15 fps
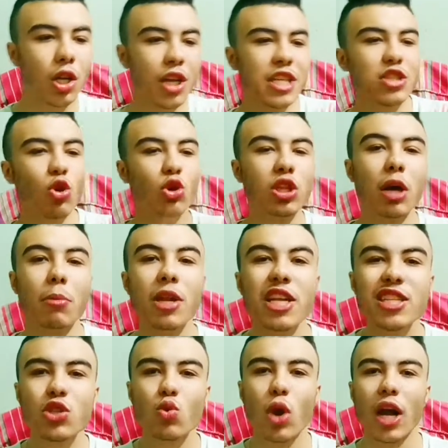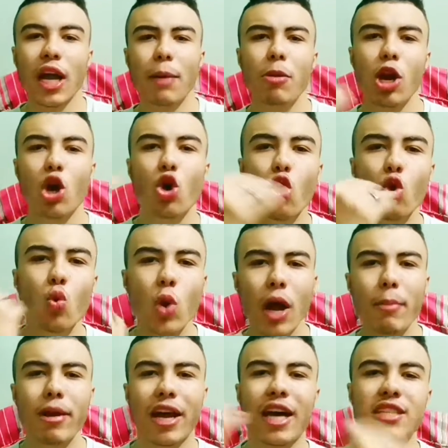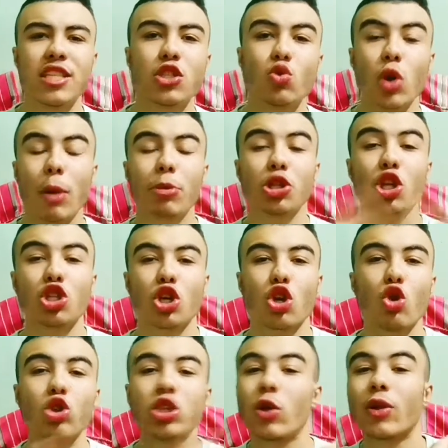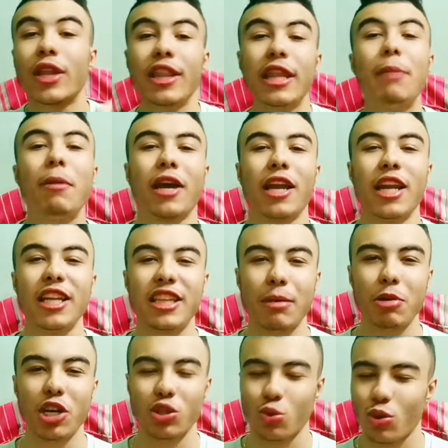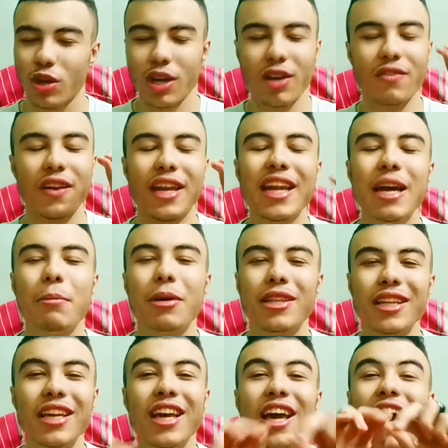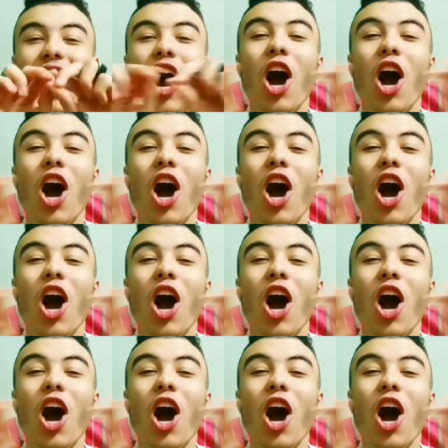نزل قدام ليدز وراح جاب لك جون وجاب لك اسيست وجاب 12 نقطه من جيمك اللي انت بعته فاللعبه دي